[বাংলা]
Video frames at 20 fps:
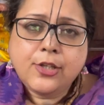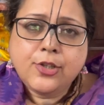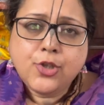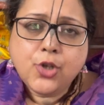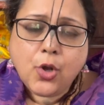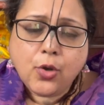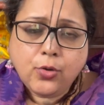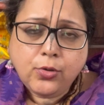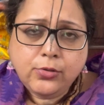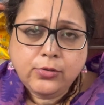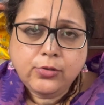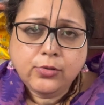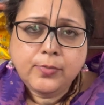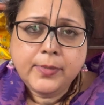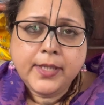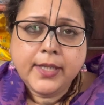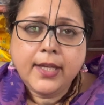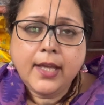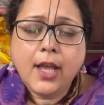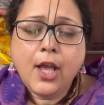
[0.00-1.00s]
যখন
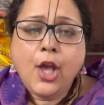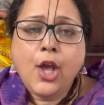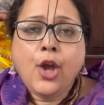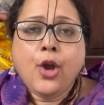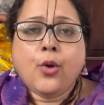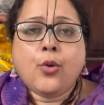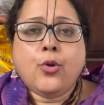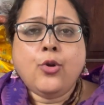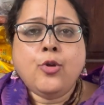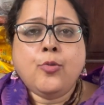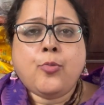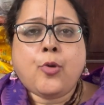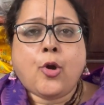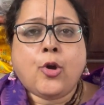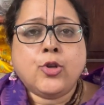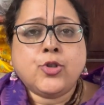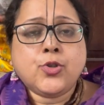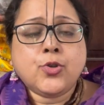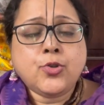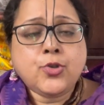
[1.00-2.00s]
তুমি কোনো
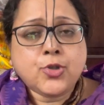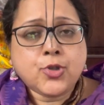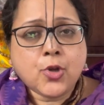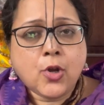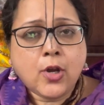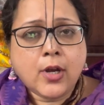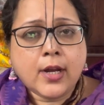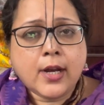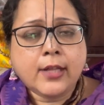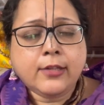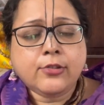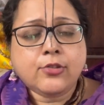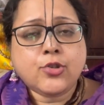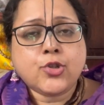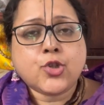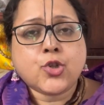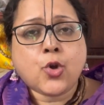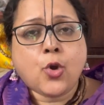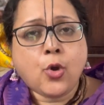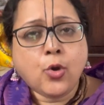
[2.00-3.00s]
ভজন সংক্রান্ত
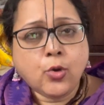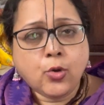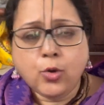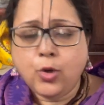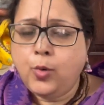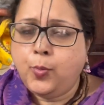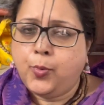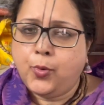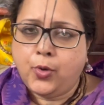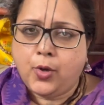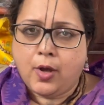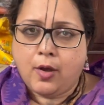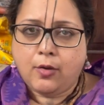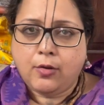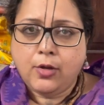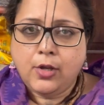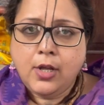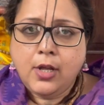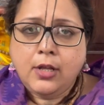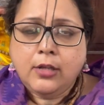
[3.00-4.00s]
সংকল্প নাও
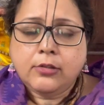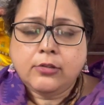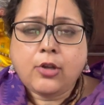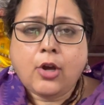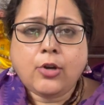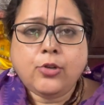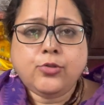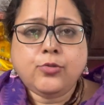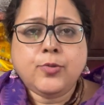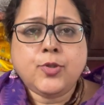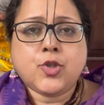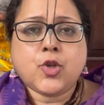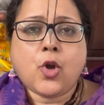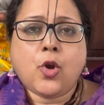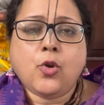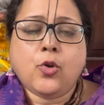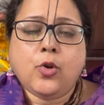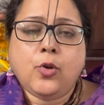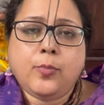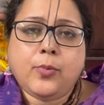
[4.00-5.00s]
ধরো তুমি
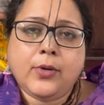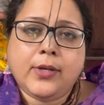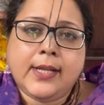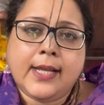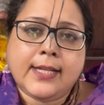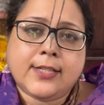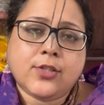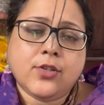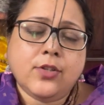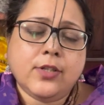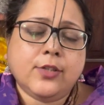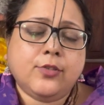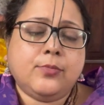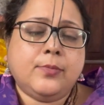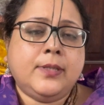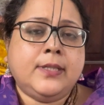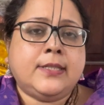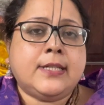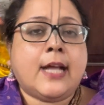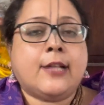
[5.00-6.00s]
সংকল্প নিয়েছো যে
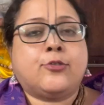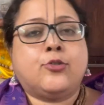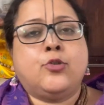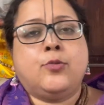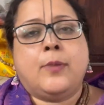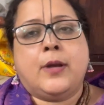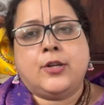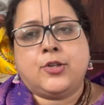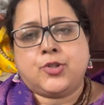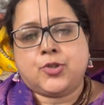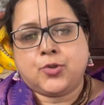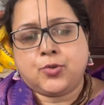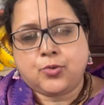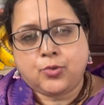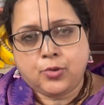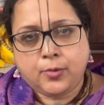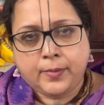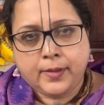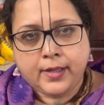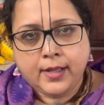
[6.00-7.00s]
তুমি চাতুর্মাস্য
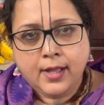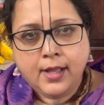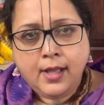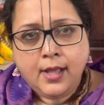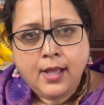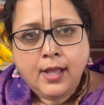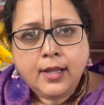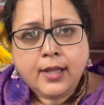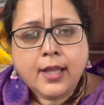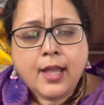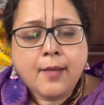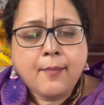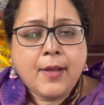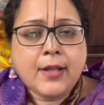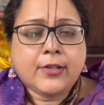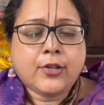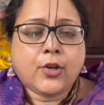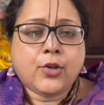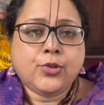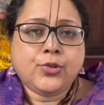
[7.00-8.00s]
করবে কিংবা
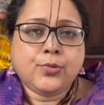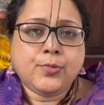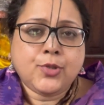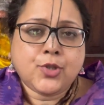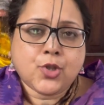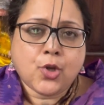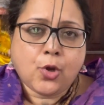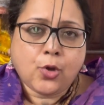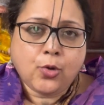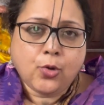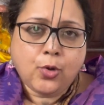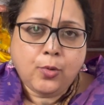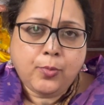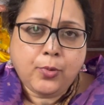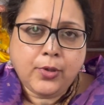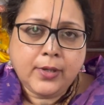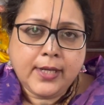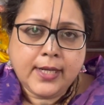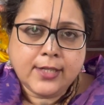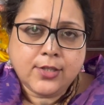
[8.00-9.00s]
ধরো তুমি সংকল্প
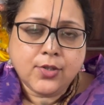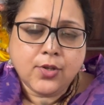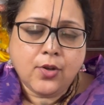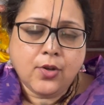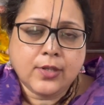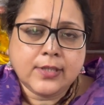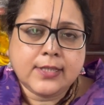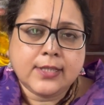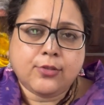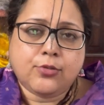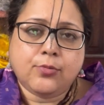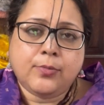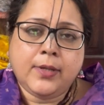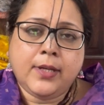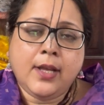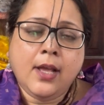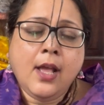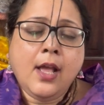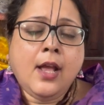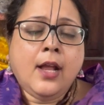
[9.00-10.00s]
নিয়েছো যে তুমি
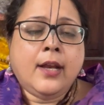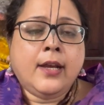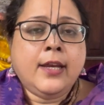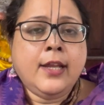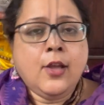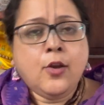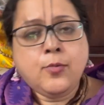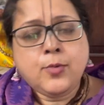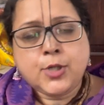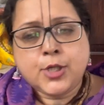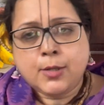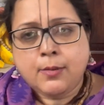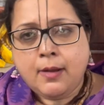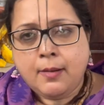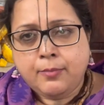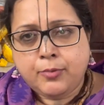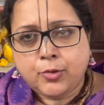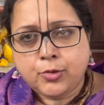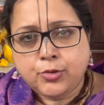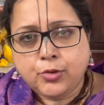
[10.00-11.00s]
নিয়ম
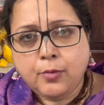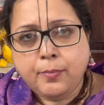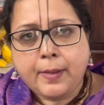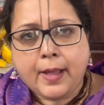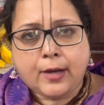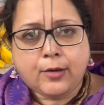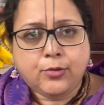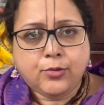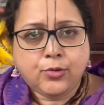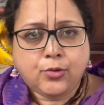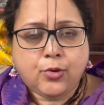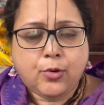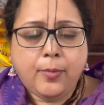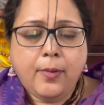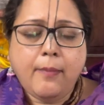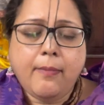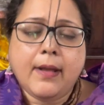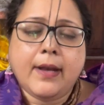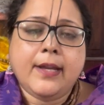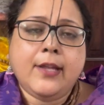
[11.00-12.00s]
সেবাব্রত পালন
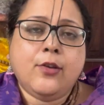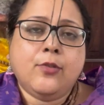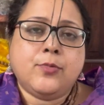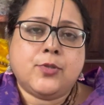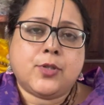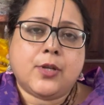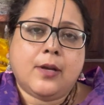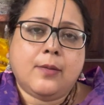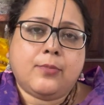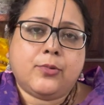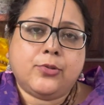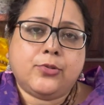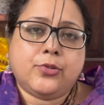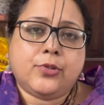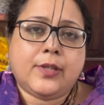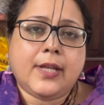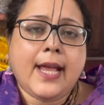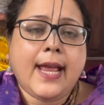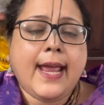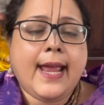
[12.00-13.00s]
করবে বা নিয়ম
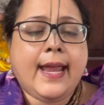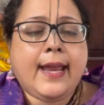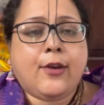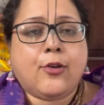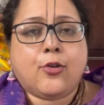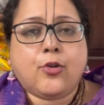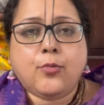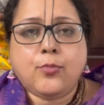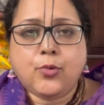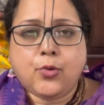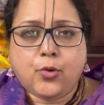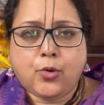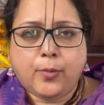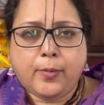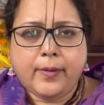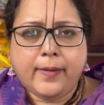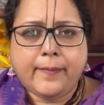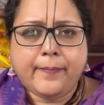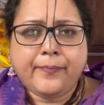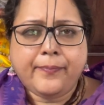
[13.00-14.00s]
সেবাব্রততে এরকম করবে